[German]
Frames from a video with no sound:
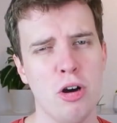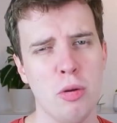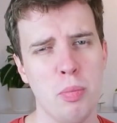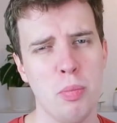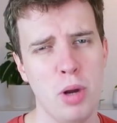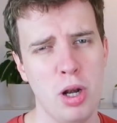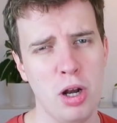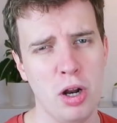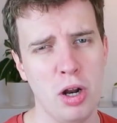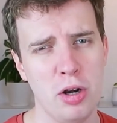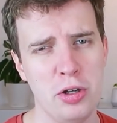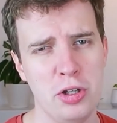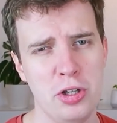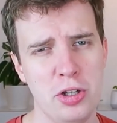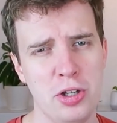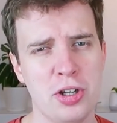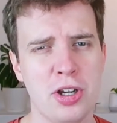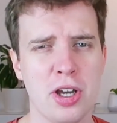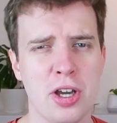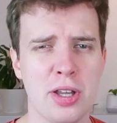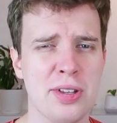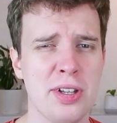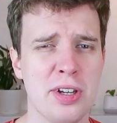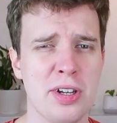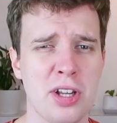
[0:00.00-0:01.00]
Auch Melanie,
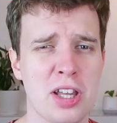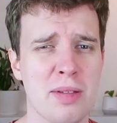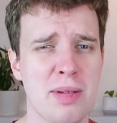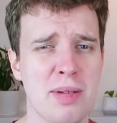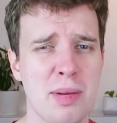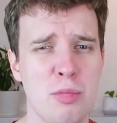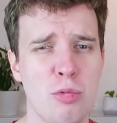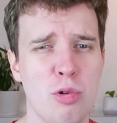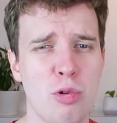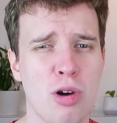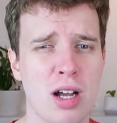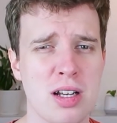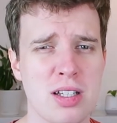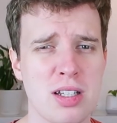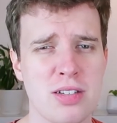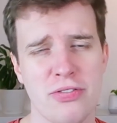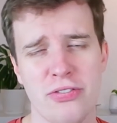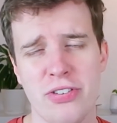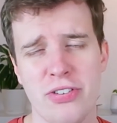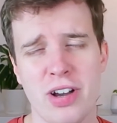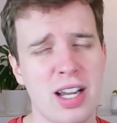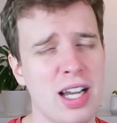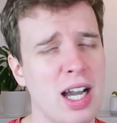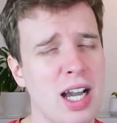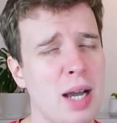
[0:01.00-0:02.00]
gestern erst mit Murat
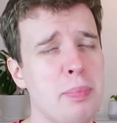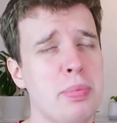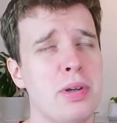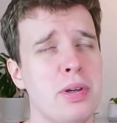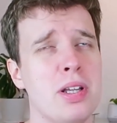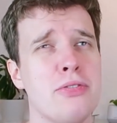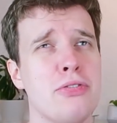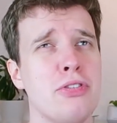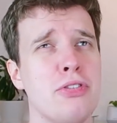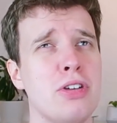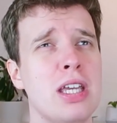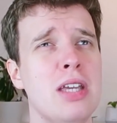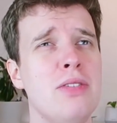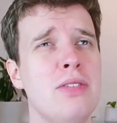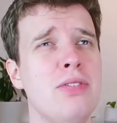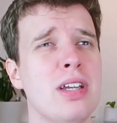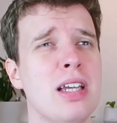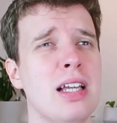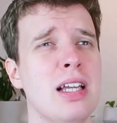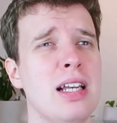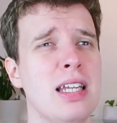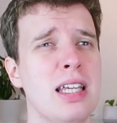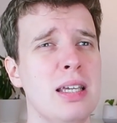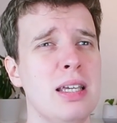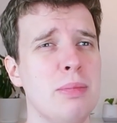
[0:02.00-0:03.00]
verkappelt für
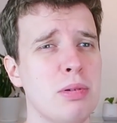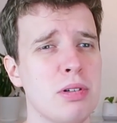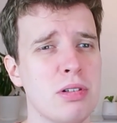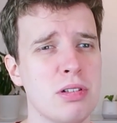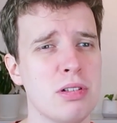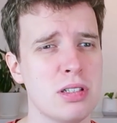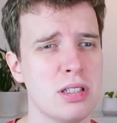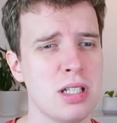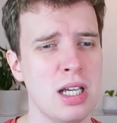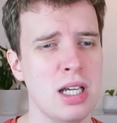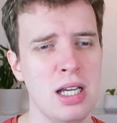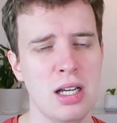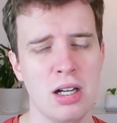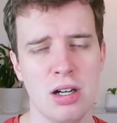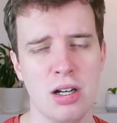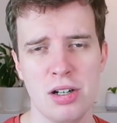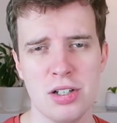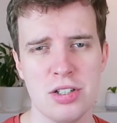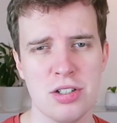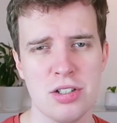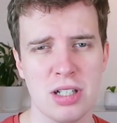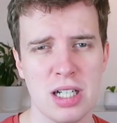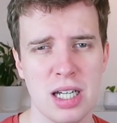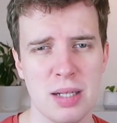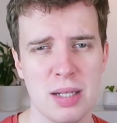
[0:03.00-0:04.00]
ewige Liebe und
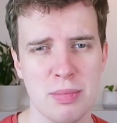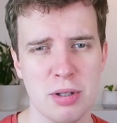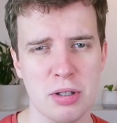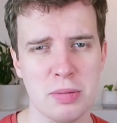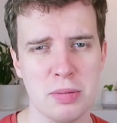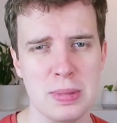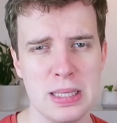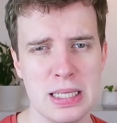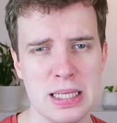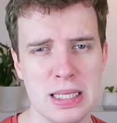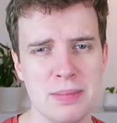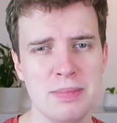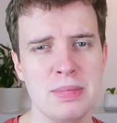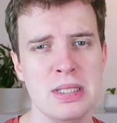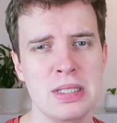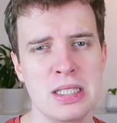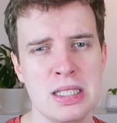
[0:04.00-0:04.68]
heute schon keinen Bock mehr